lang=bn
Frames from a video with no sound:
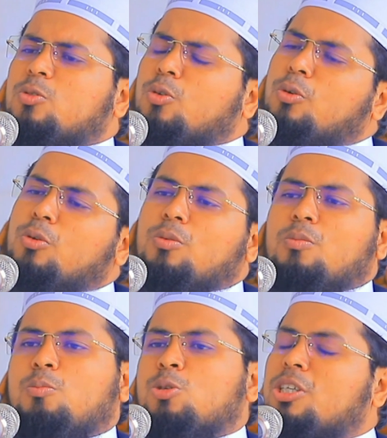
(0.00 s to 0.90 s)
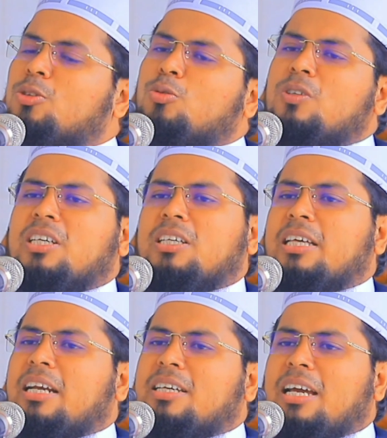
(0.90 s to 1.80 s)
তো বোঝেন তো দেখি
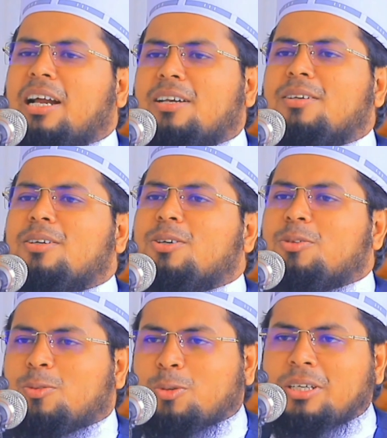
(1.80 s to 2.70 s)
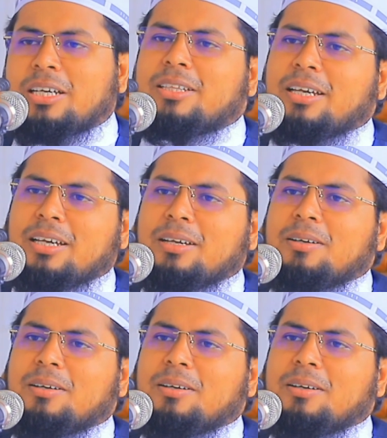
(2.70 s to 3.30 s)
তার কি আর দুনিয়াতে